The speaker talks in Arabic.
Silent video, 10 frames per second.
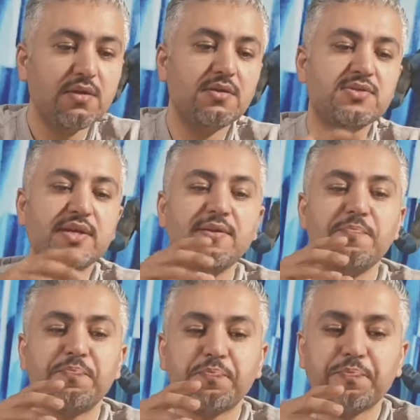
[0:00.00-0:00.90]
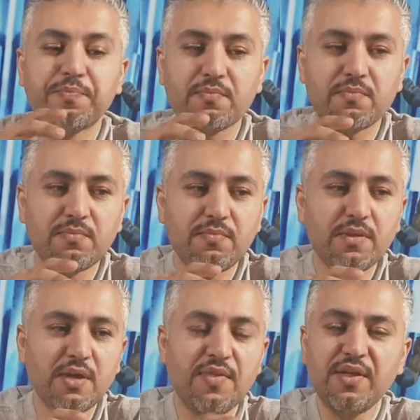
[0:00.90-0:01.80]
زين
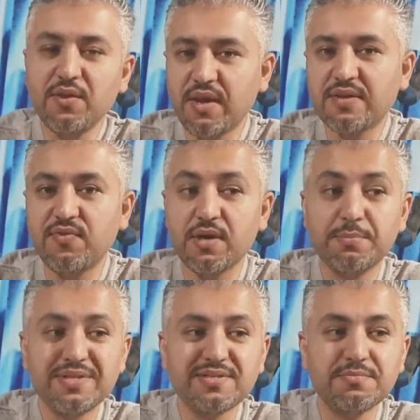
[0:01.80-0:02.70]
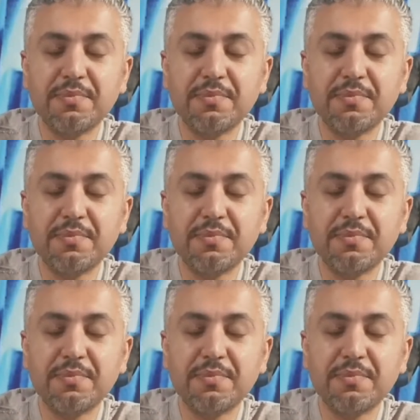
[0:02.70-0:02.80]
حق فان بس